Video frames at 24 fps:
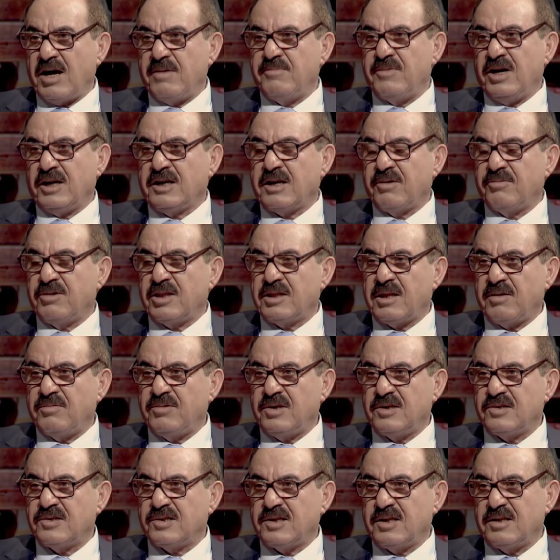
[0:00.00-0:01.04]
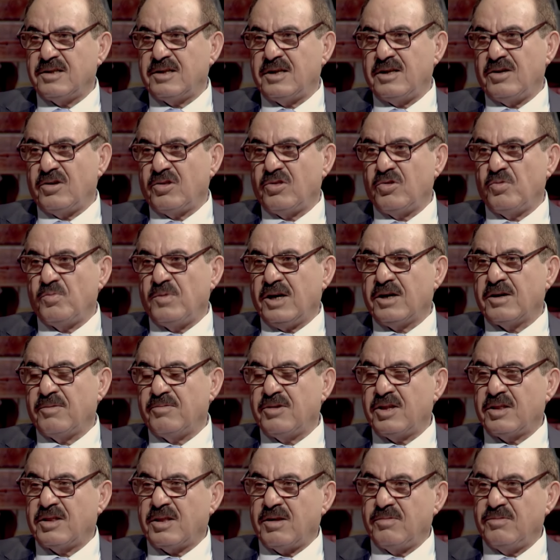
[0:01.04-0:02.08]
محكمة التمييز سيدي عضو محكمة
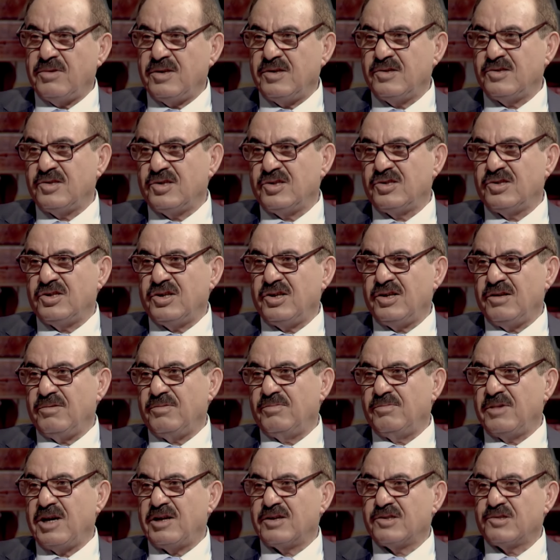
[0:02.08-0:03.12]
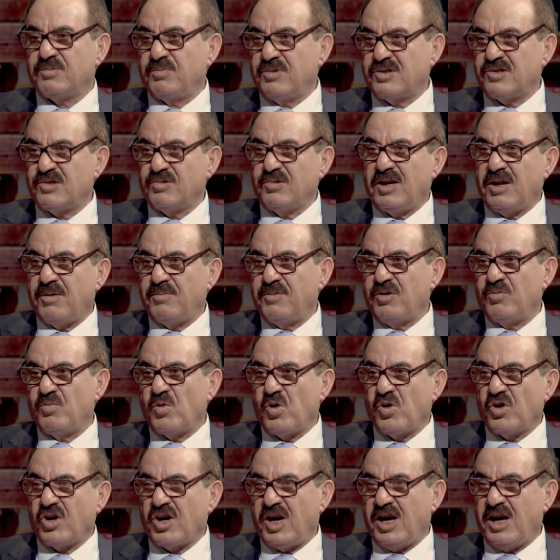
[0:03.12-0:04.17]
التمييز يجي مارس مسؤولية من
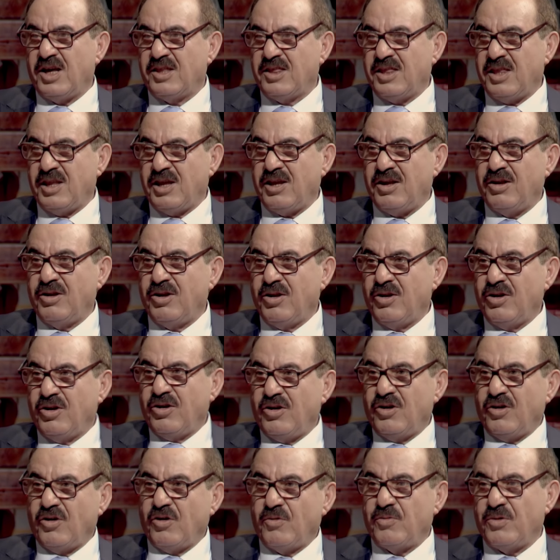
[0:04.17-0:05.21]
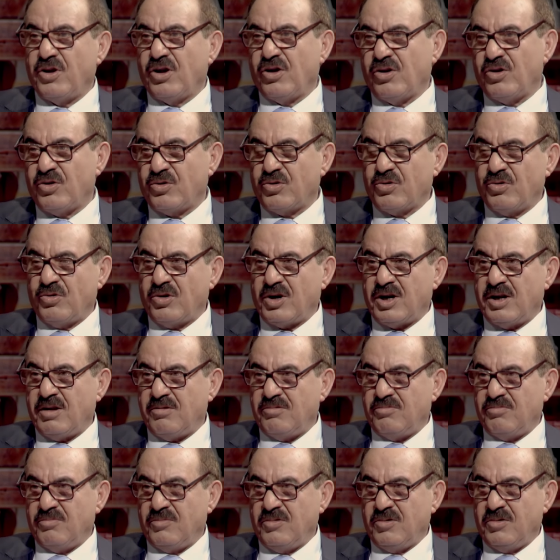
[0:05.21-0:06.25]
موقع عندنا رفضوا وبها خطورة
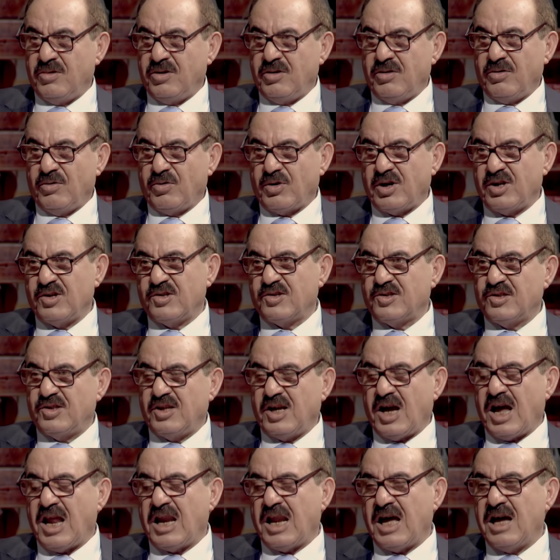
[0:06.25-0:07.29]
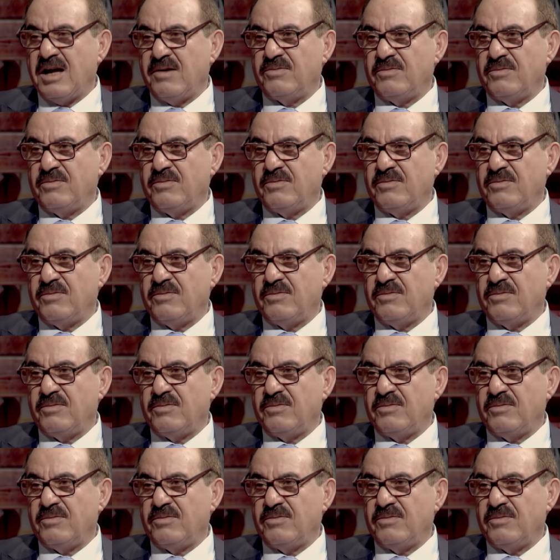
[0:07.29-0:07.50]
ورئيس الدعاء العام